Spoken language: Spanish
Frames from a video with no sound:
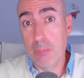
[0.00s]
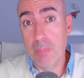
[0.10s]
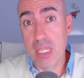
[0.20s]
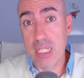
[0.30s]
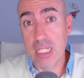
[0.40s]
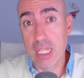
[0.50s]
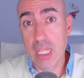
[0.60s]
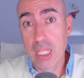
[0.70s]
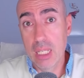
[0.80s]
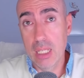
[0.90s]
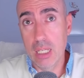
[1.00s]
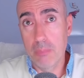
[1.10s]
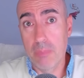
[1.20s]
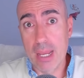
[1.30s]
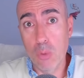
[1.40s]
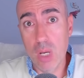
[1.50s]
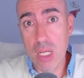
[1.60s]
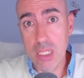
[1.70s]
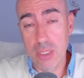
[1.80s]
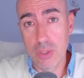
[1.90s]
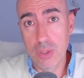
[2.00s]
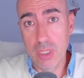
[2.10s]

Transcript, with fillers: al PP ese eh, paraguas, ¿no?